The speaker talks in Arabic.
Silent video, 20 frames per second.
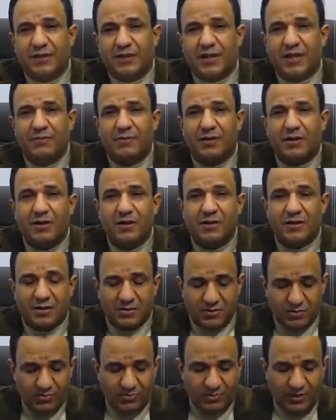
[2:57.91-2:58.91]
كما قال
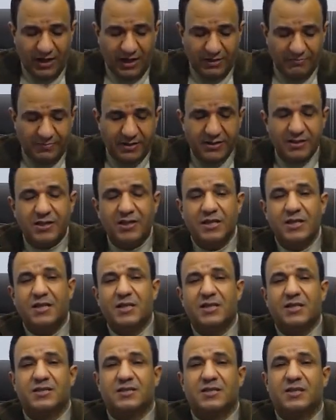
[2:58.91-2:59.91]
الرسول محمد
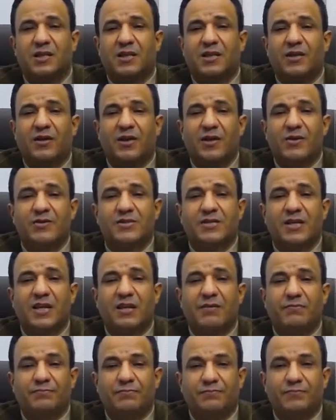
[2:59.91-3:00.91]
صلى الله عليه
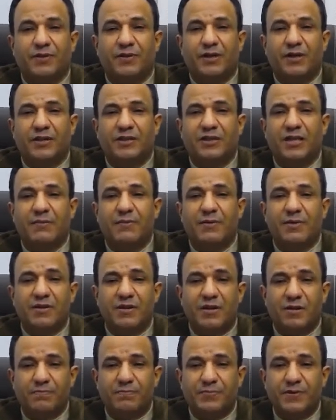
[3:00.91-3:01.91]
وسلم أدبني
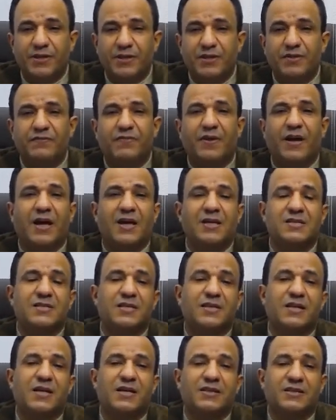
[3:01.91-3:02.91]
ربي
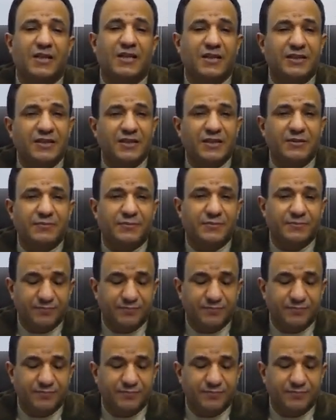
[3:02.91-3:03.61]
فأحسن تأديب